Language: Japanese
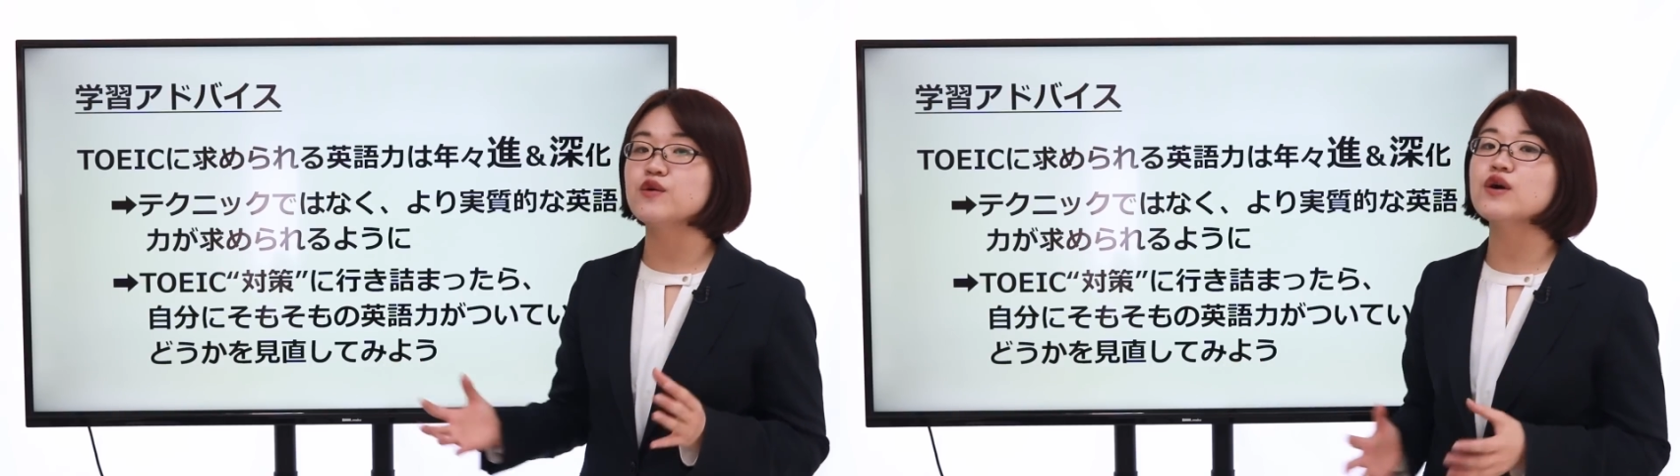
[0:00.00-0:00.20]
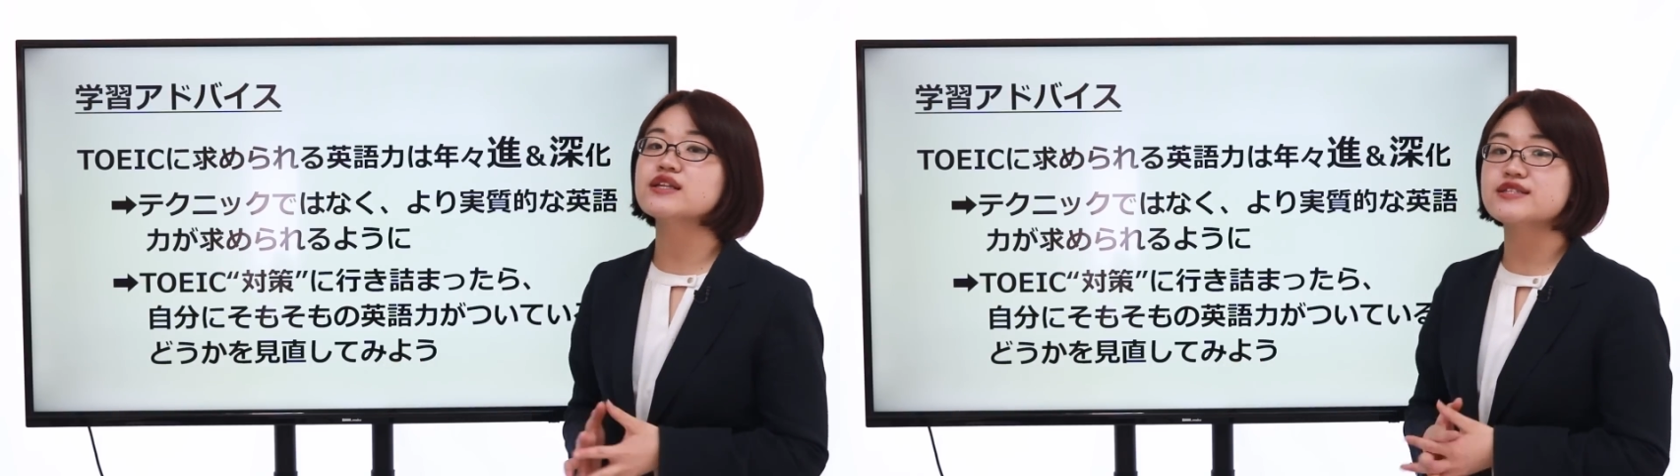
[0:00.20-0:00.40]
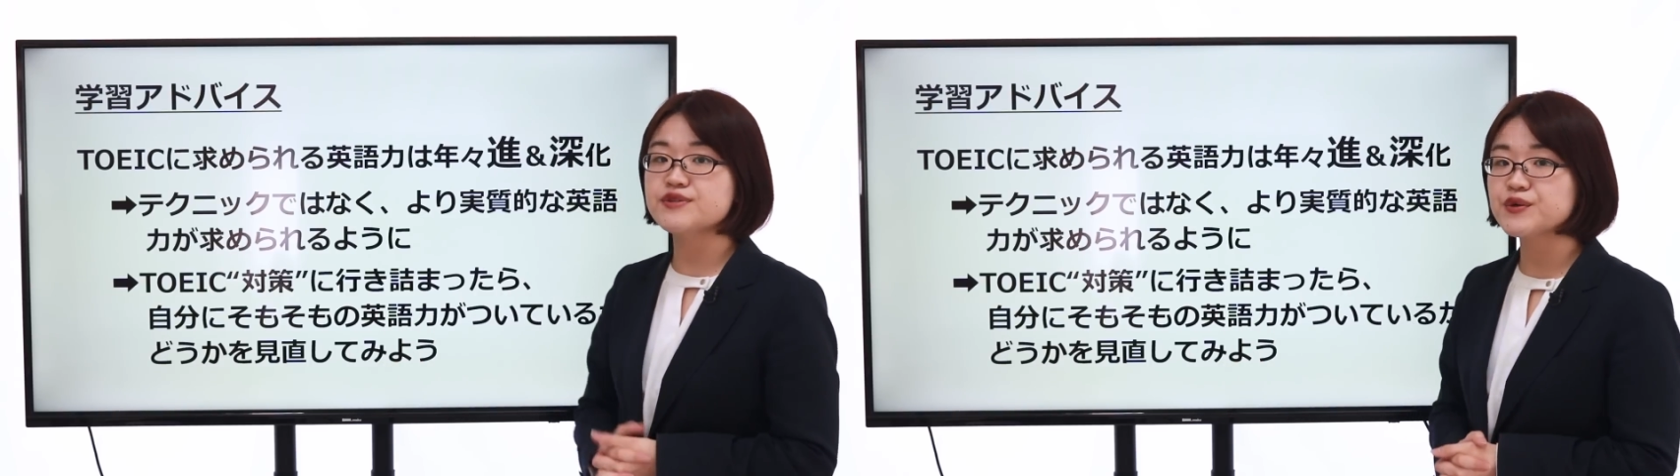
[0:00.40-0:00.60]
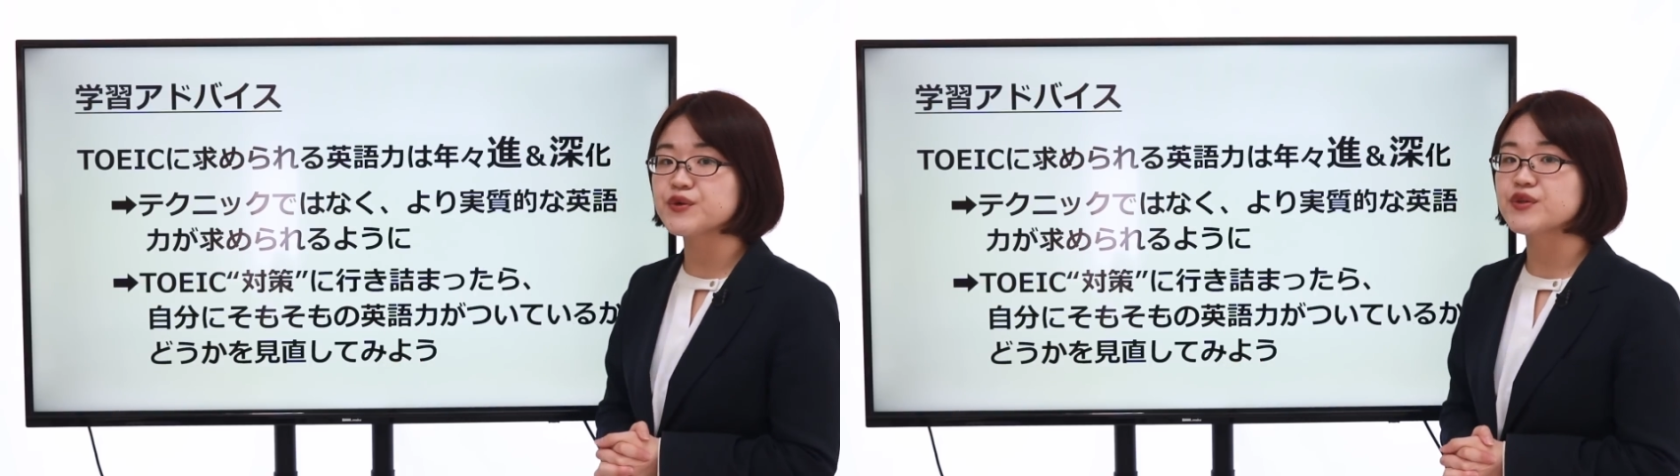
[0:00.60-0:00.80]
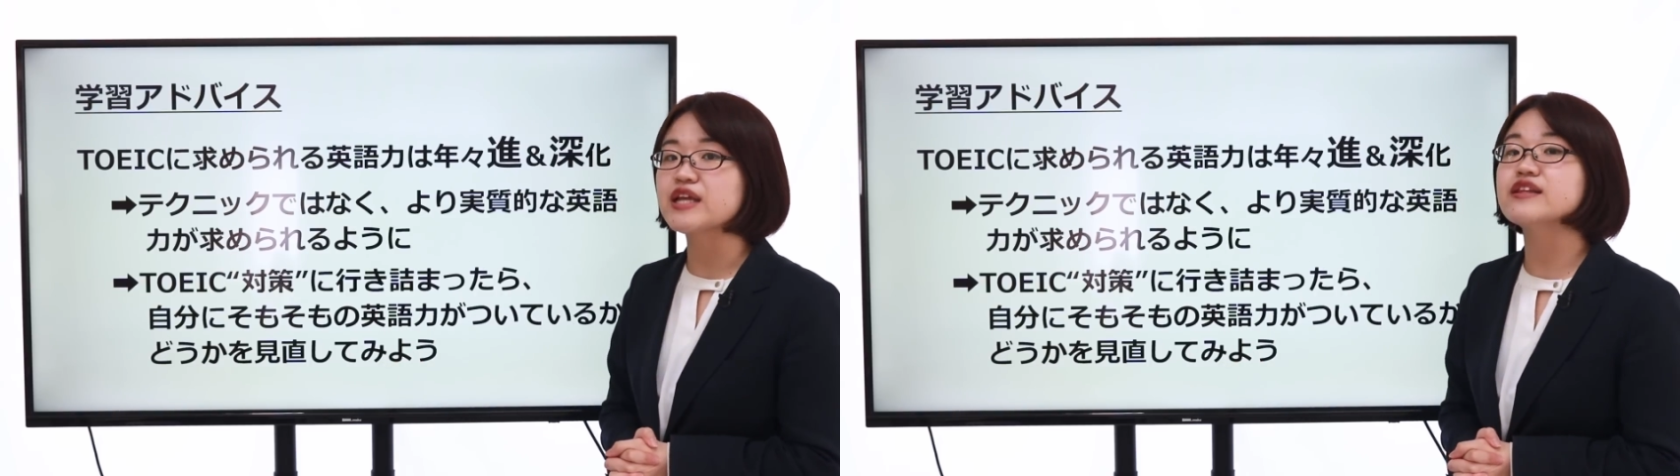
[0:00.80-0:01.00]
向が強
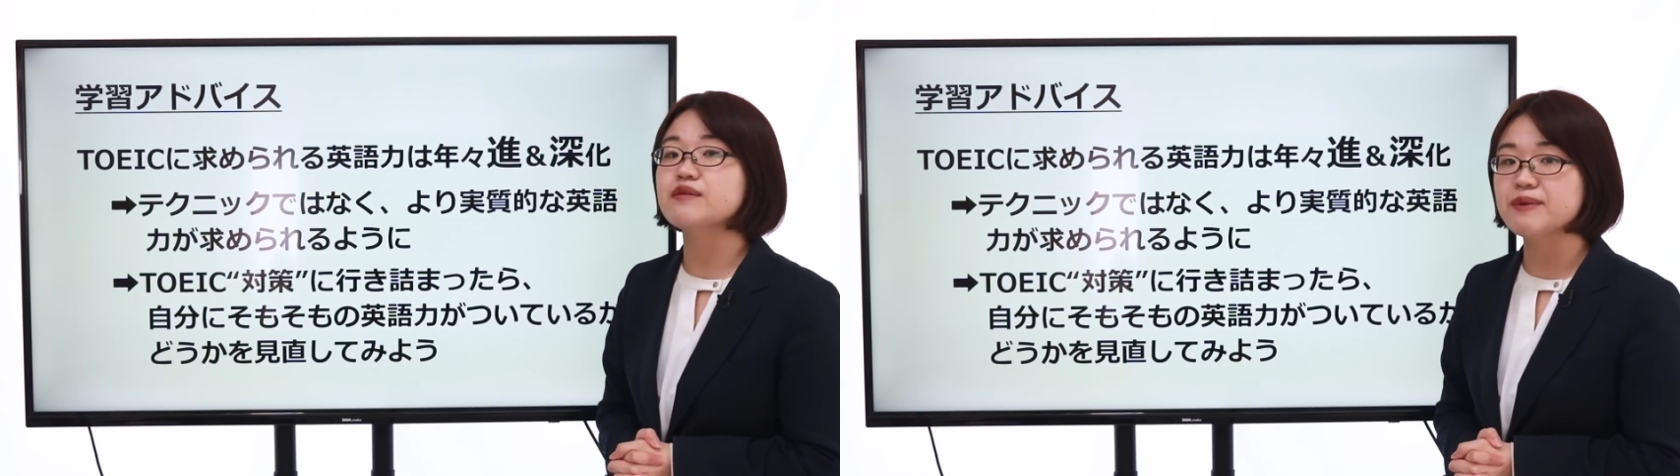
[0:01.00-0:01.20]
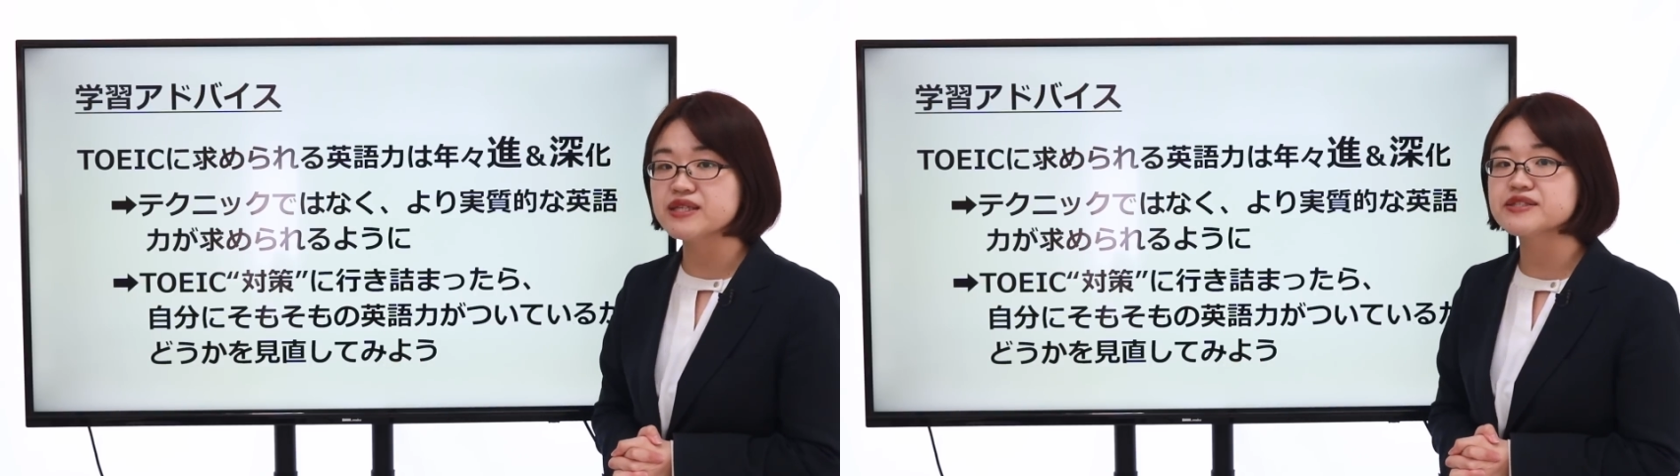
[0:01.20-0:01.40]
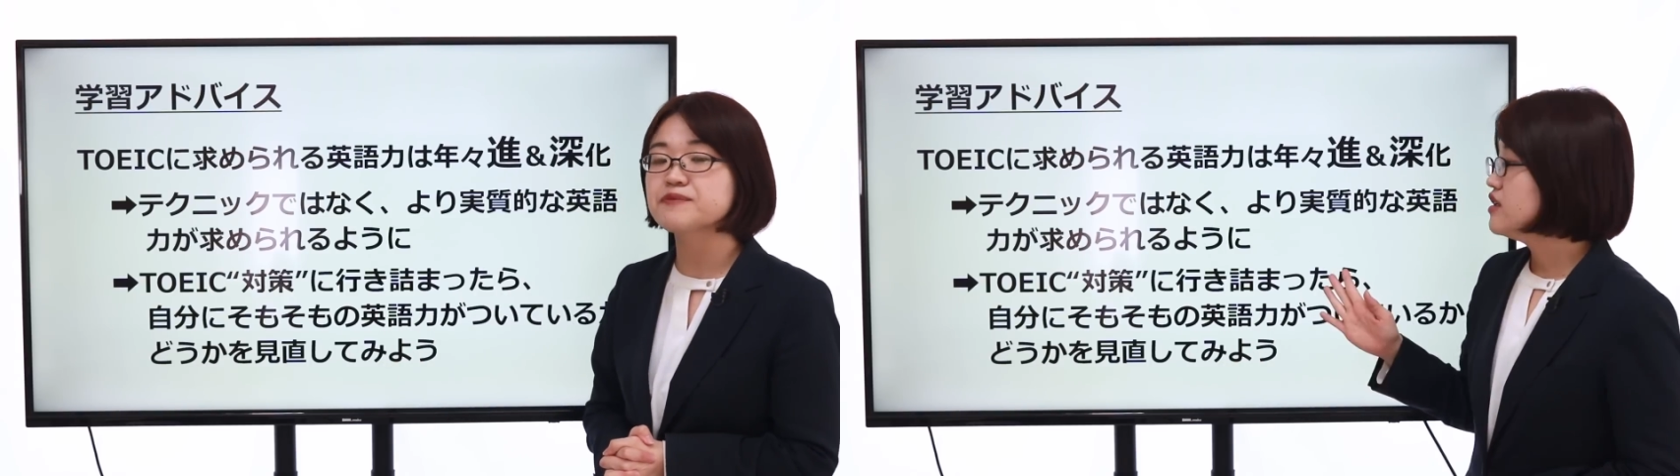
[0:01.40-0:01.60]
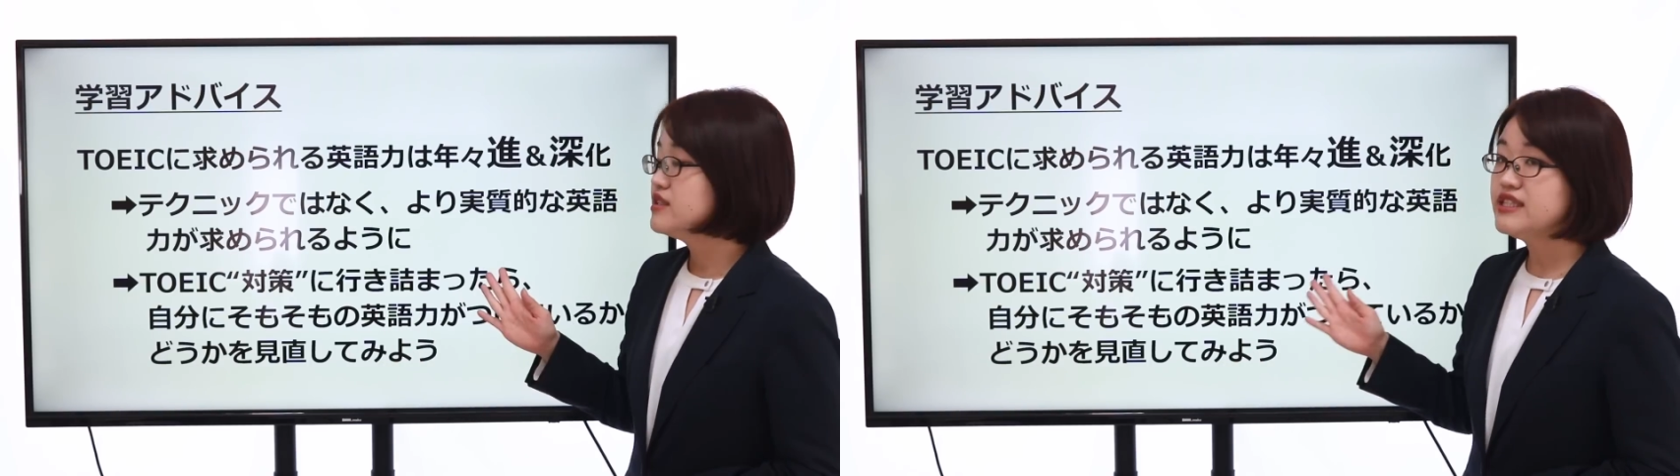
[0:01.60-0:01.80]
くなっています